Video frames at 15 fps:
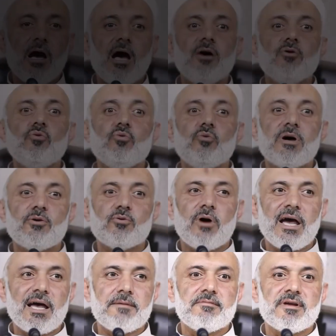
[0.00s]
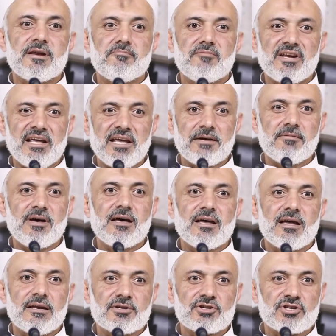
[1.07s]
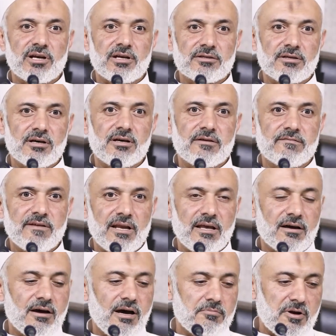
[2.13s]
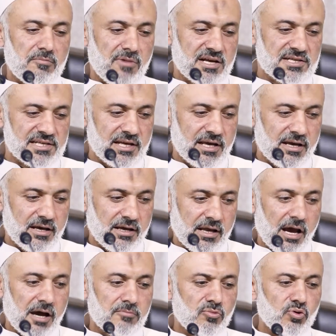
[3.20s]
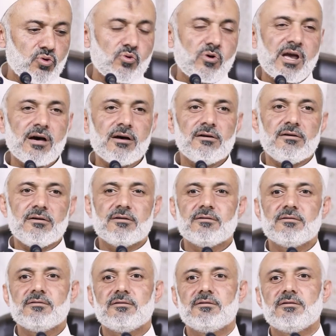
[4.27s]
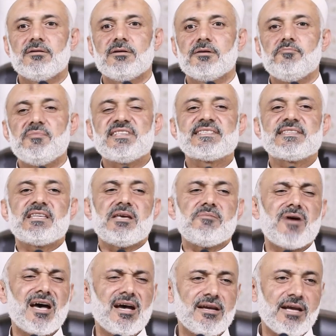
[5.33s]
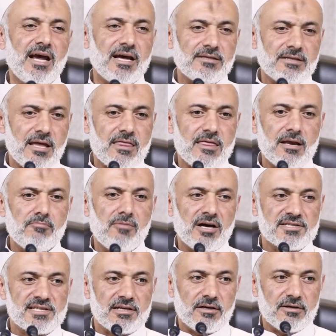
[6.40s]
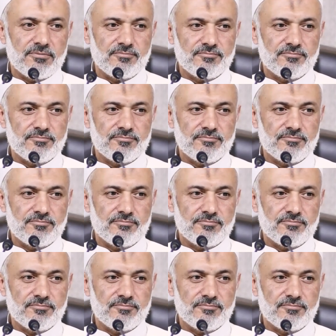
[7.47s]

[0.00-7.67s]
أول حبل من حبائل الشيطان في الإيقاع بالمعصية يأمرك باستماع حديث المعصية